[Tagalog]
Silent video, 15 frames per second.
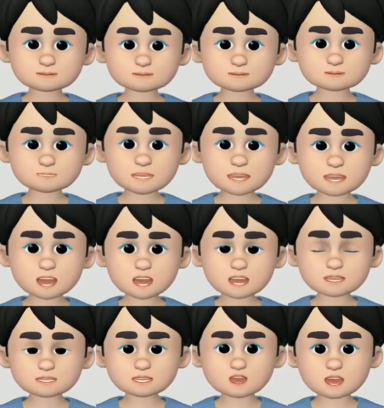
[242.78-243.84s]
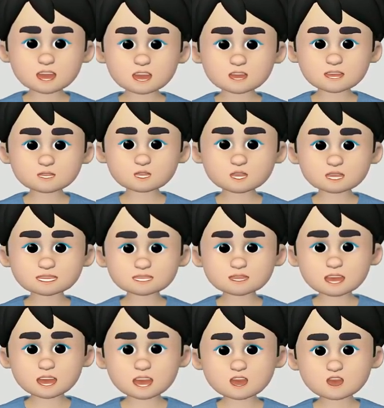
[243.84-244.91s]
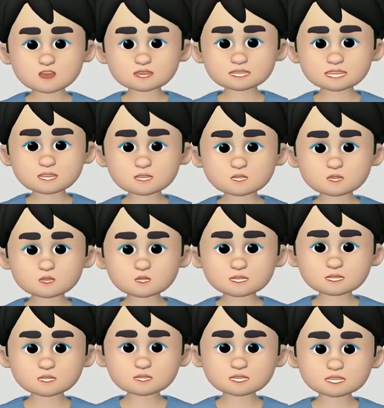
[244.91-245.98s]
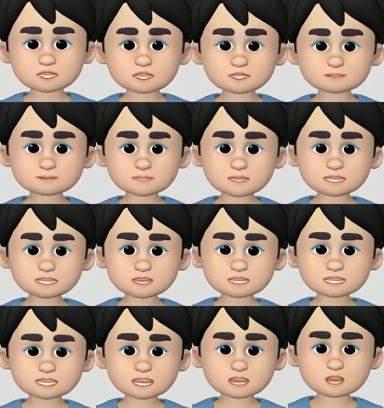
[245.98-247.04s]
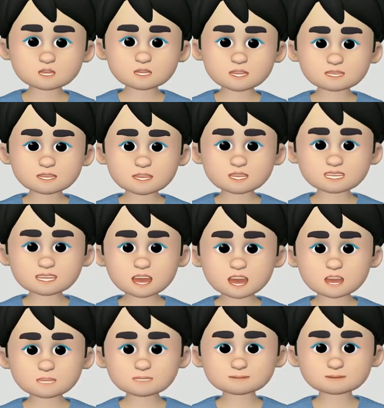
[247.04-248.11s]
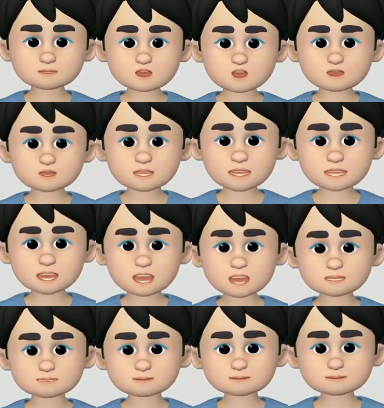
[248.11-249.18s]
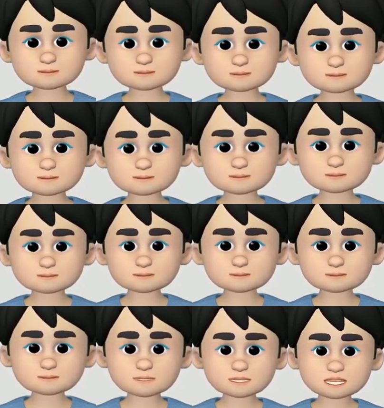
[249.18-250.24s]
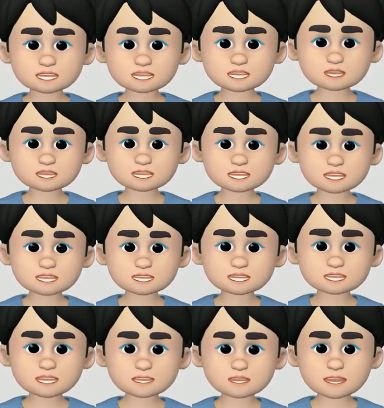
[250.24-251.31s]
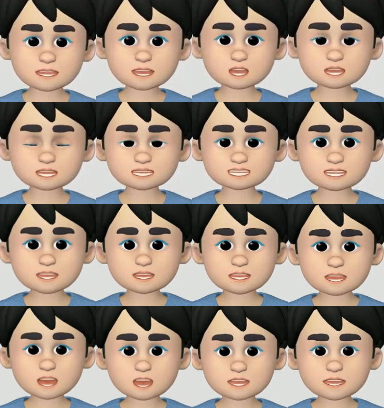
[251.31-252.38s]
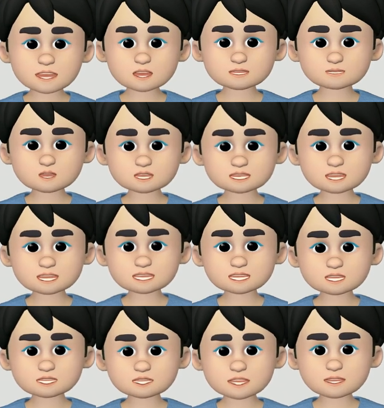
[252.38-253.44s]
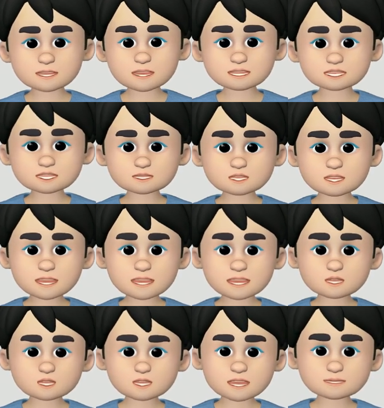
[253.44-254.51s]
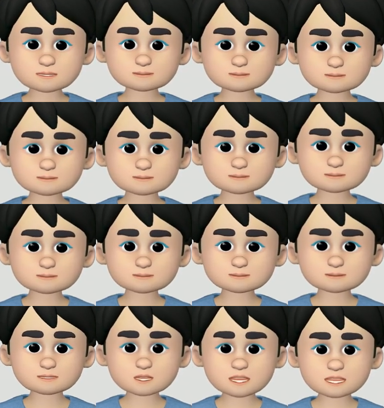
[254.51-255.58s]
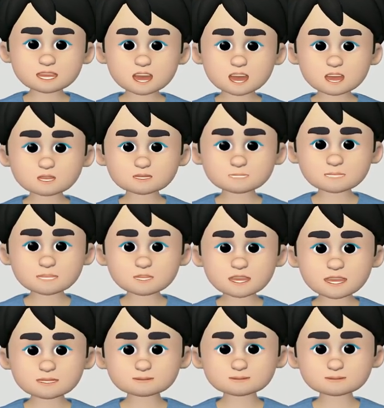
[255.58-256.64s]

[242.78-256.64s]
Kabilang dito ang website ng Overseas Workers Welfare Administration or UWA Ayon kay DICT Undersecretary for Cybersecurity Jeff AND. D.